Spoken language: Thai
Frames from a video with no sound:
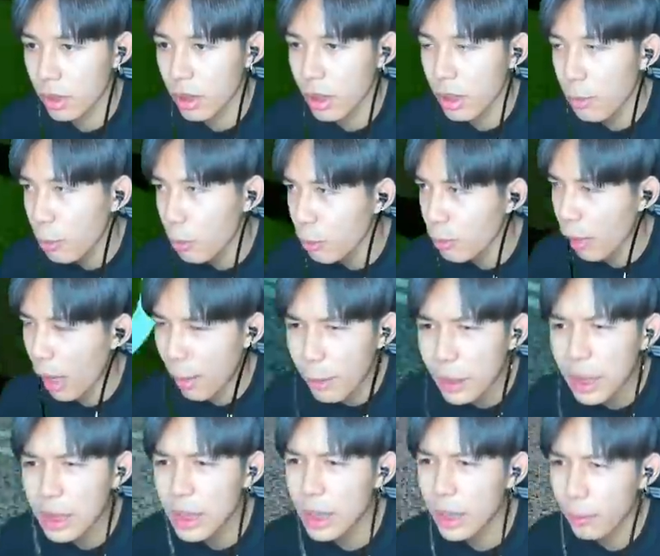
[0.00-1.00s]
ผลพระมั
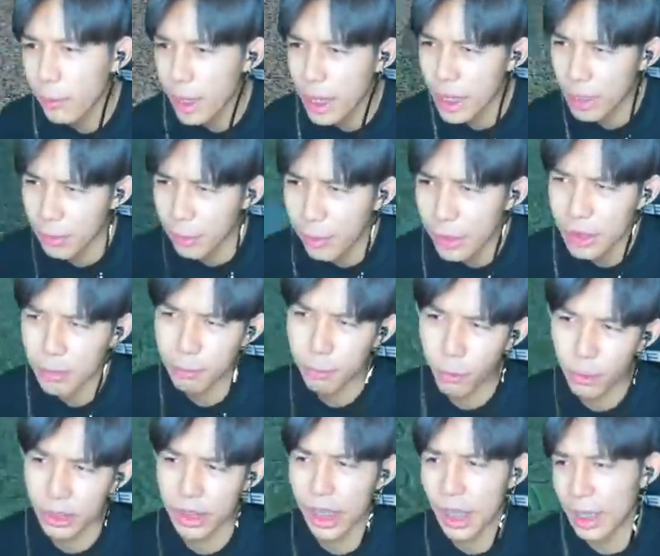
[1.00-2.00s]
นถึกเว้ยไม่ว่าจะผ
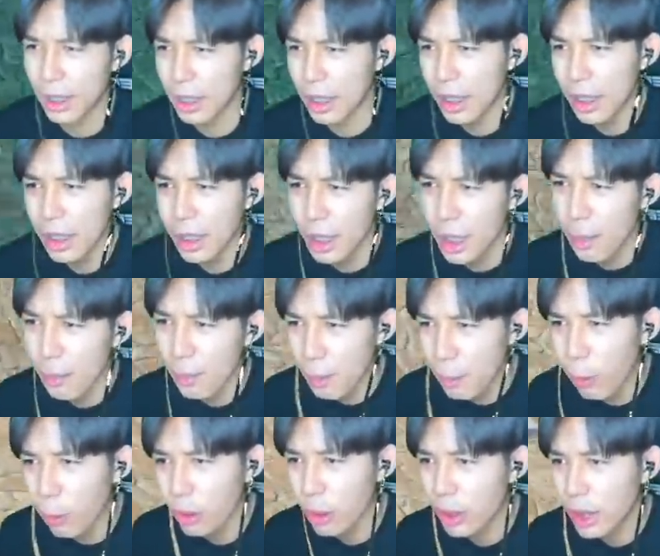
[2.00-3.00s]
ลไหนมี
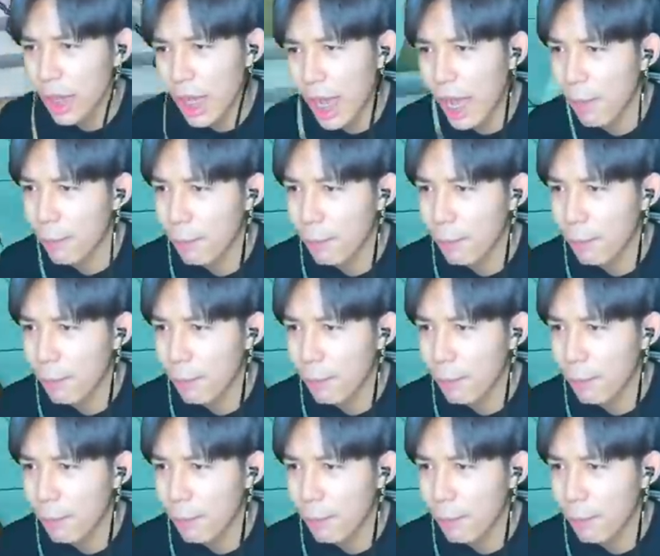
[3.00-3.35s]
ผลเดียวที่ฆ่ามัน